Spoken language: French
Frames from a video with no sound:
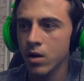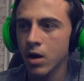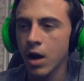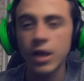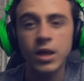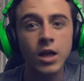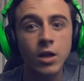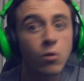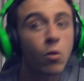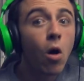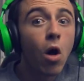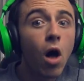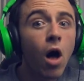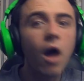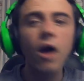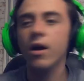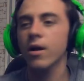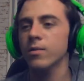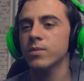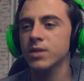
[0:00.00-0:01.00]
La tête,
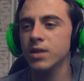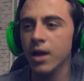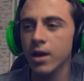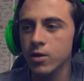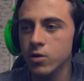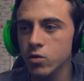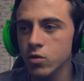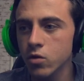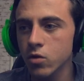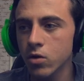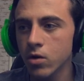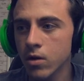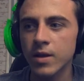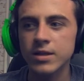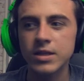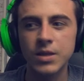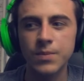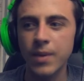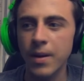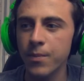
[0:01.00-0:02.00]
oh, comme ça et tout.
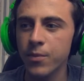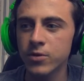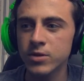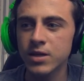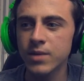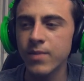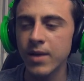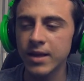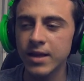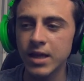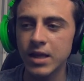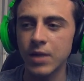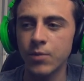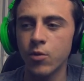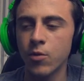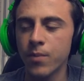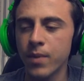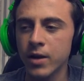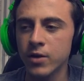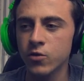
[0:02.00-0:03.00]
C'est pas possible, la tête, elle
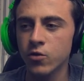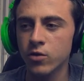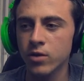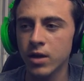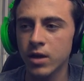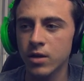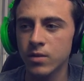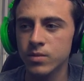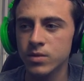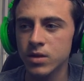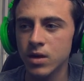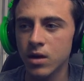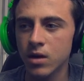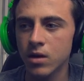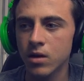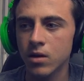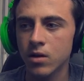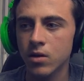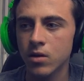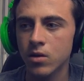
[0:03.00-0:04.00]
peut pas tourner comme ça.